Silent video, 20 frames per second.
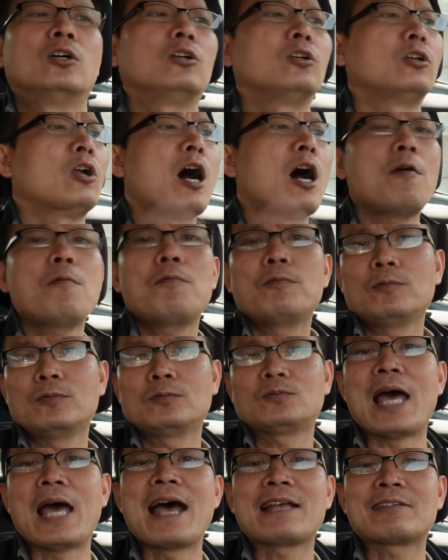nó
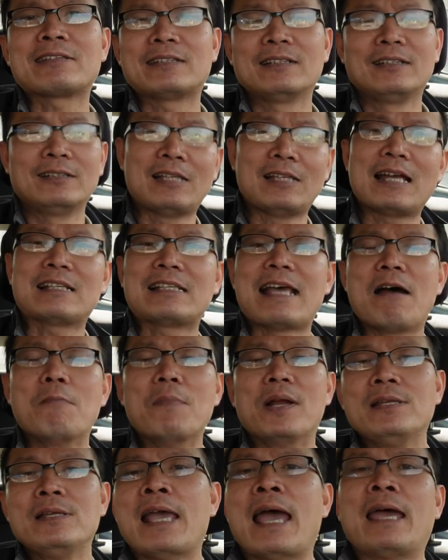ta người ta sao
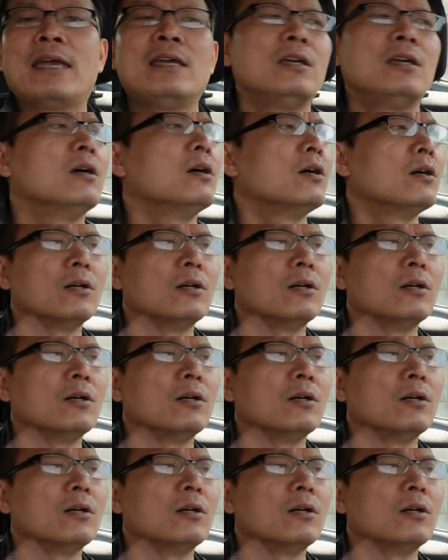mình vậy